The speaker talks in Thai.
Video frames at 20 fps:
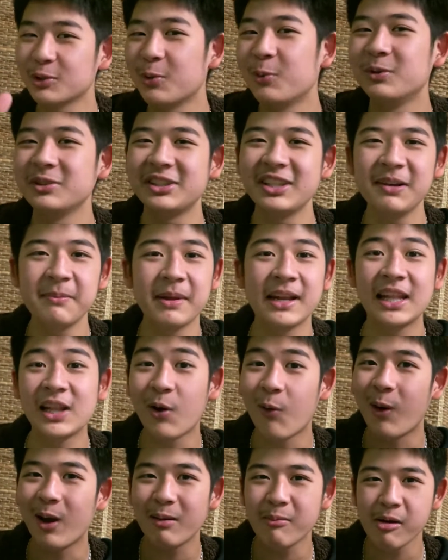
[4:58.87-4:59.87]
รุงซึ่งมัน
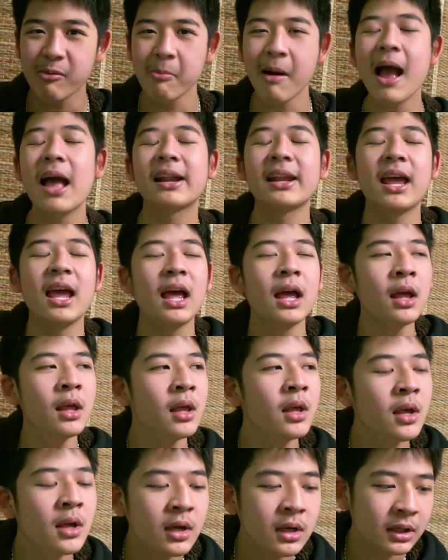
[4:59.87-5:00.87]
น้อยมาก ๆนะฮะ
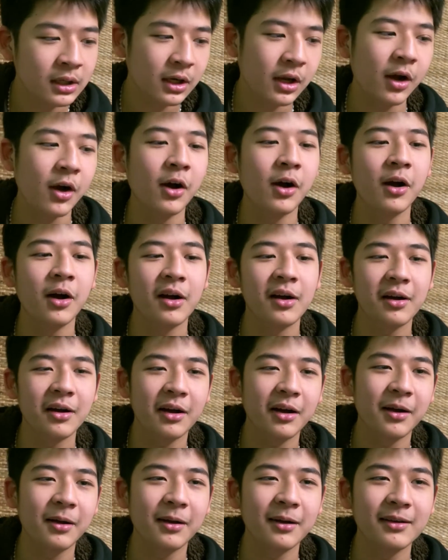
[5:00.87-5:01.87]
ก็
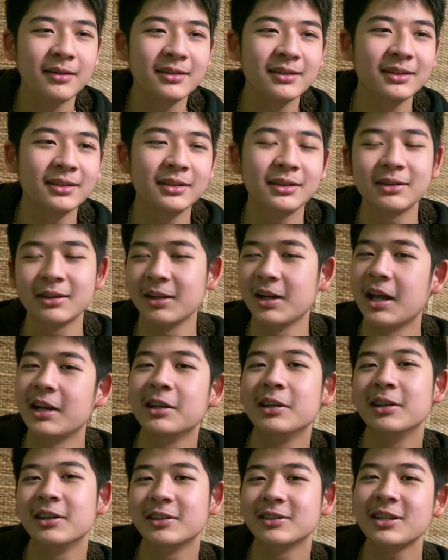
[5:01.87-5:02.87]
เตือน
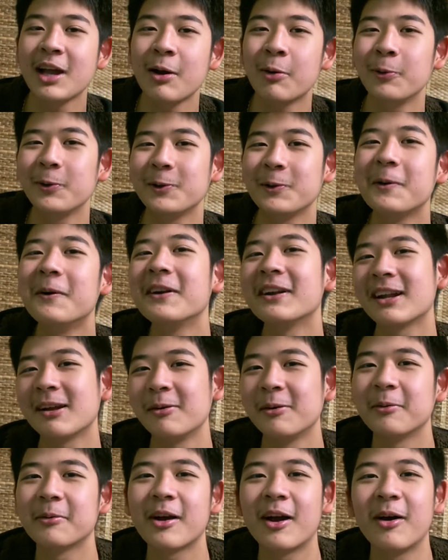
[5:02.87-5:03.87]
ถึงชาวคุยทุกคนนะครับผมก็